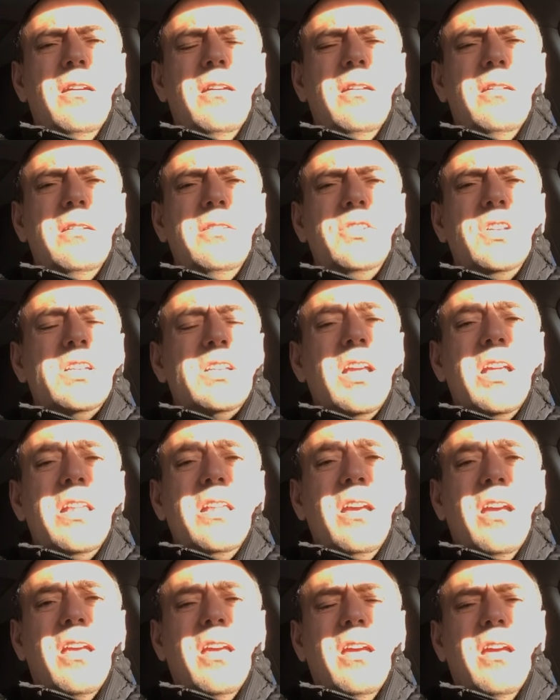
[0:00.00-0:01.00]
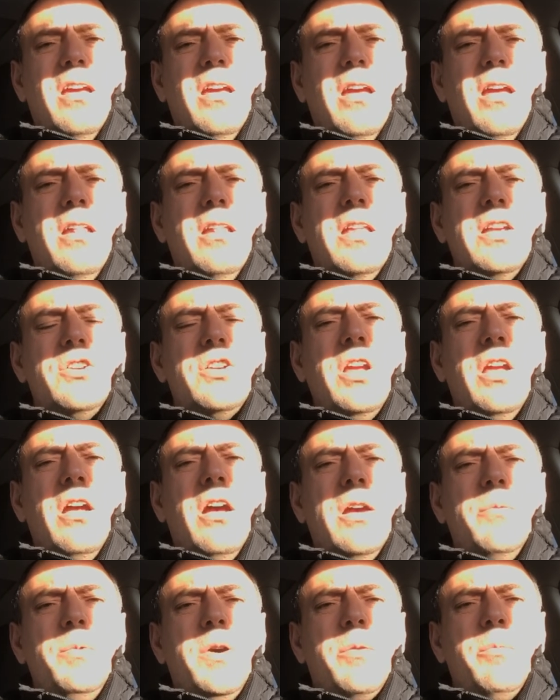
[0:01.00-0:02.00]
جسدك أنت شيء
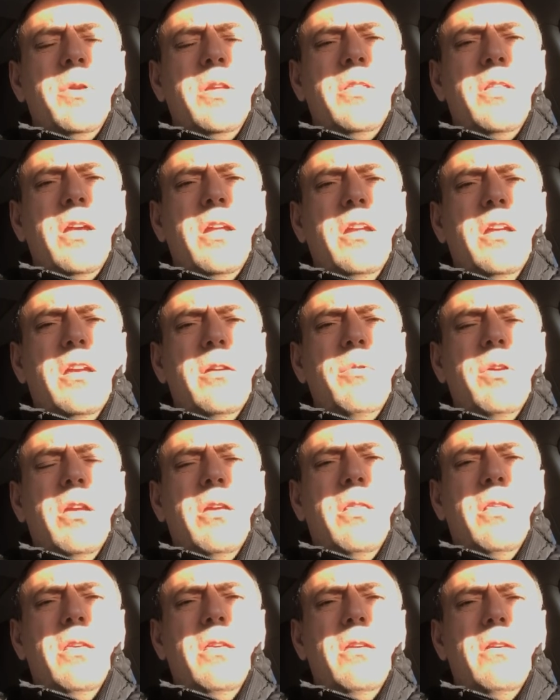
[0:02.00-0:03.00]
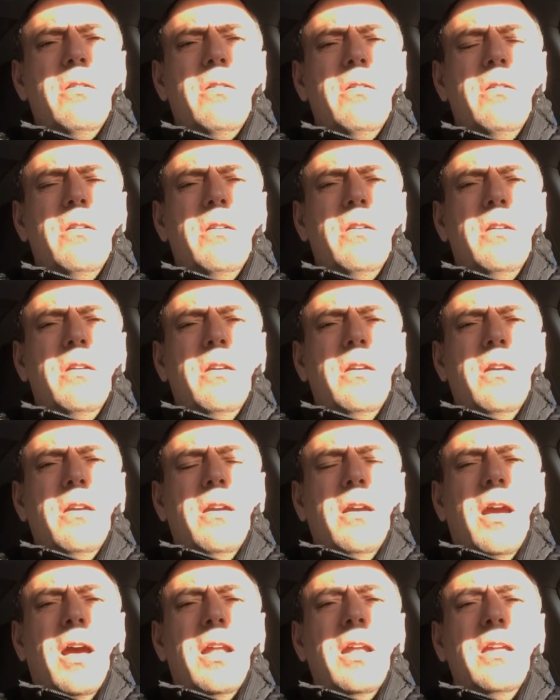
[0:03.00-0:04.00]
أكبر من ذلك بكثير
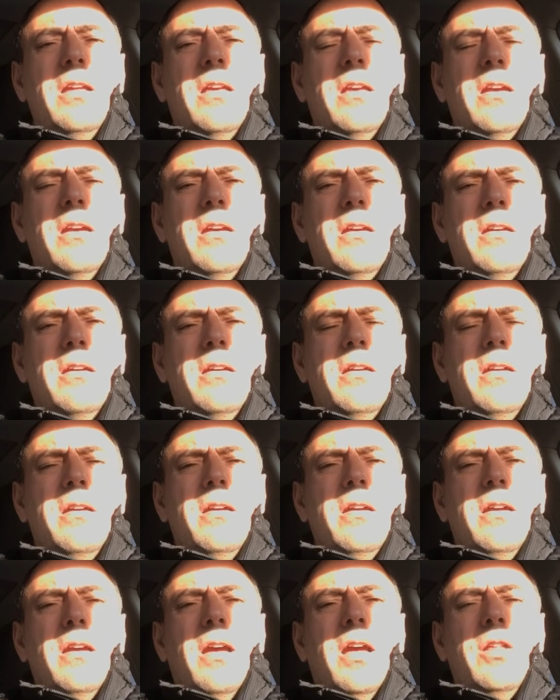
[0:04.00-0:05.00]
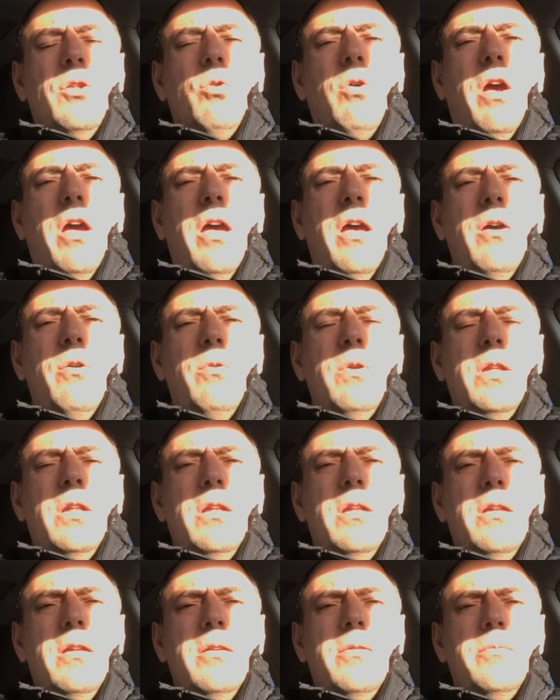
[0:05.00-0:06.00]
عليك أن تحاول
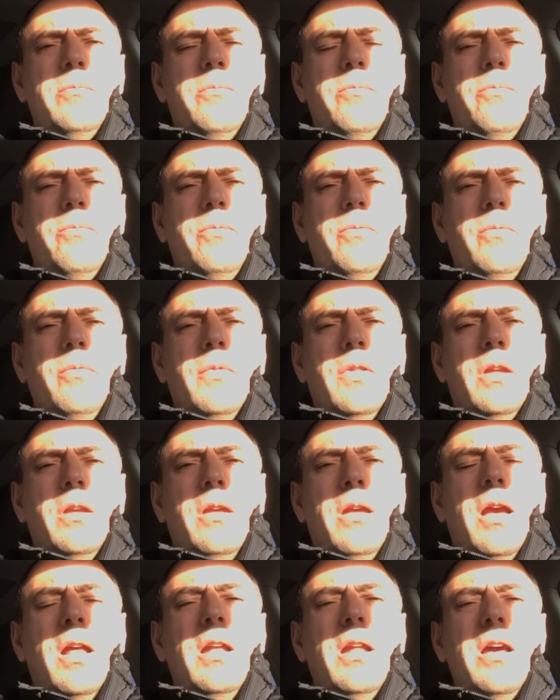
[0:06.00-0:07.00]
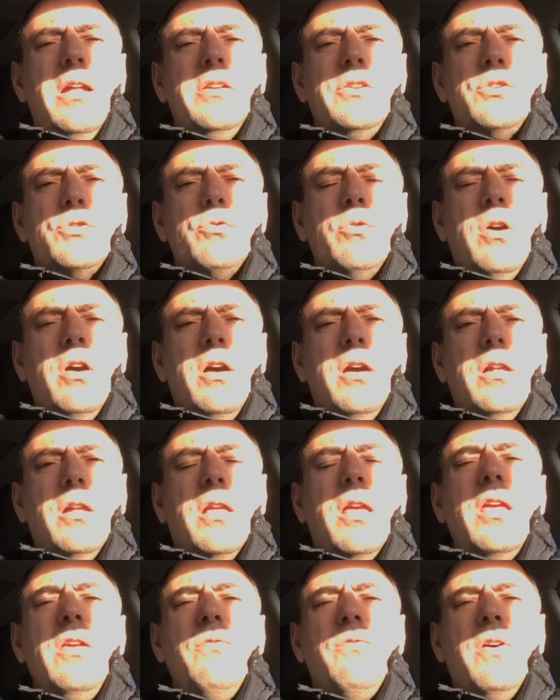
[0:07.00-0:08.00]
الآن السؤال
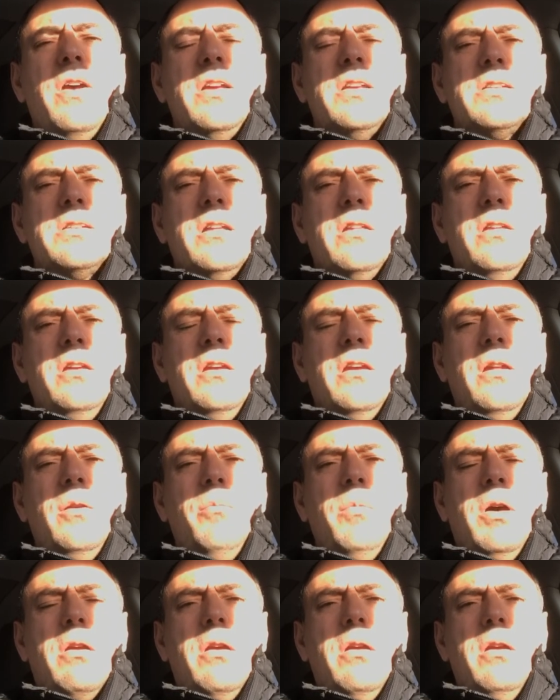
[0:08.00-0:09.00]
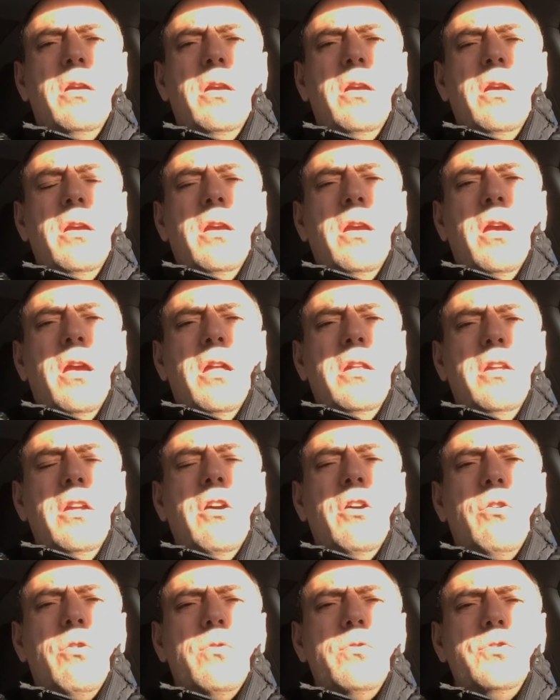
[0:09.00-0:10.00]
كيف يستطيع المرء أن
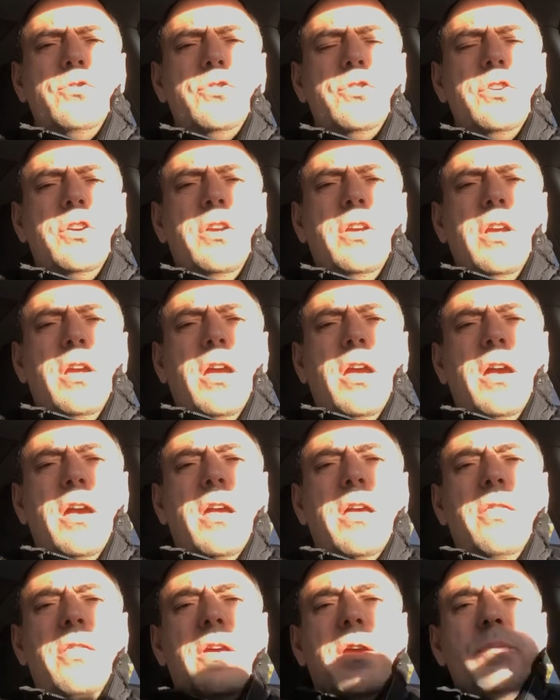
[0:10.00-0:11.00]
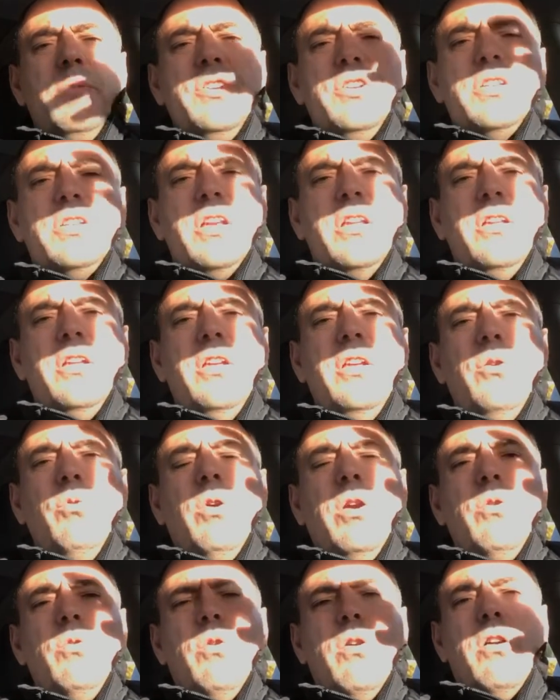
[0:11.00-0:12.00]
يخرج هكذا من جسده
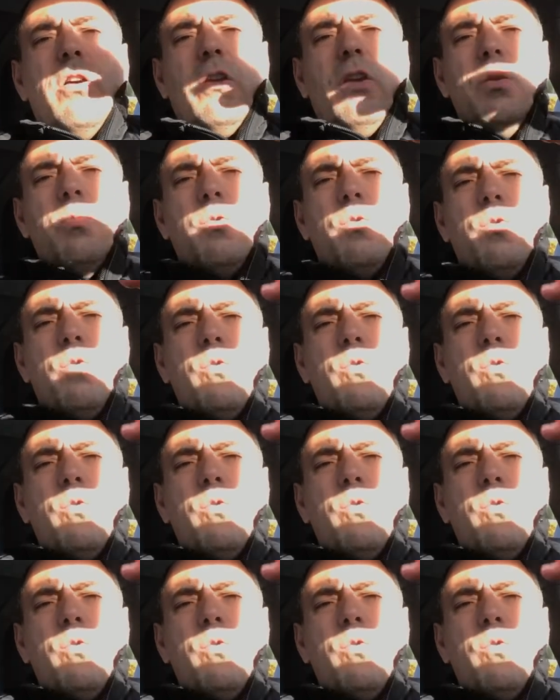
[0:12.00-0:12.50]
ويراقبه